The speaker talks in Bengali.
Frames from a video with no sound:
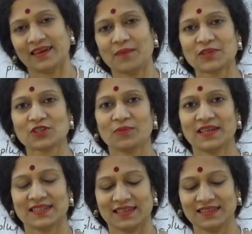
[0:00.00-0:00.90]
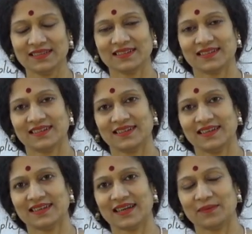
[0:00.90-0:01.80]
আমরা সবাই জানি
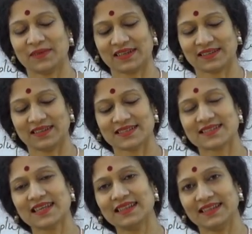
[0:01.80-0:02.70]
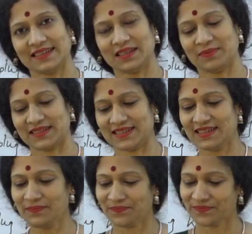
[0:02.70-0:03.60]
এটা আমরা একটা সেল দেখতে
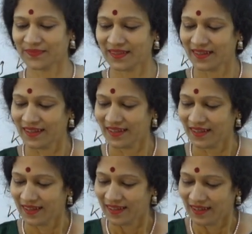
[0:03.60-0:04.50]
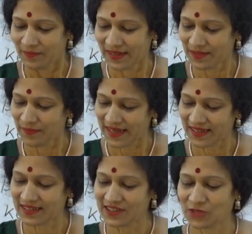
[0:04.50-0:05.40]
পাচ্ছি বা একটা
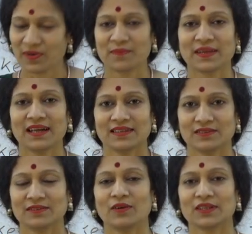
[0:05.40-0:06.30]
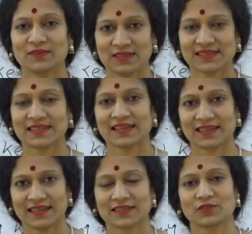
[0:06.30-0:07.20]
ব্যাটারি হিসেবে আমরা অনেকগুলি সেলকে
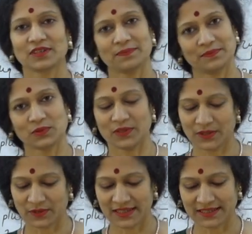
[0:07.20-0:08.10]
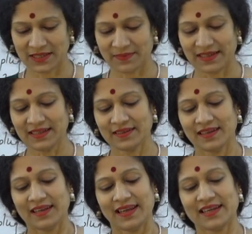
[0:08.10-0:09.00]
কানেক্ট করে তৈরি করে নিতে পারি
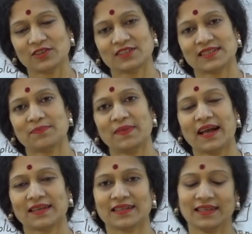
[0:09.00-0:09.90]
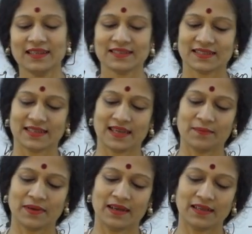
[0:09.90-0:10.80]
এটা হচ্ছে প্লাগ কি যেটাকে
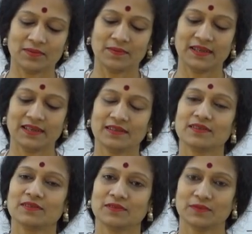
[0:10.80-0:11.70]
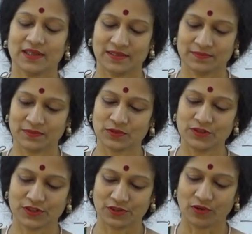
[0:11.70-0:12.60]
আমরা এভাবে
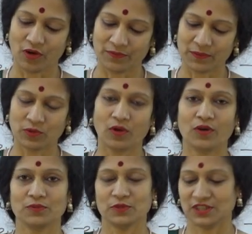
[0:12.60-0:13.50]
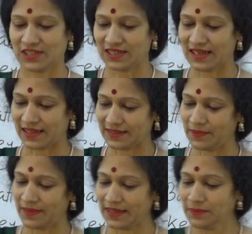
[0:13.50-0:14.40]
সুইচ অফ এবং অন পজিশনে রাখতে
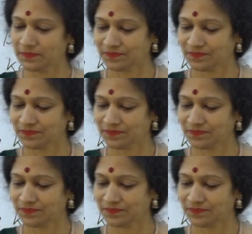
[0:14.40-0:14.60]
পারি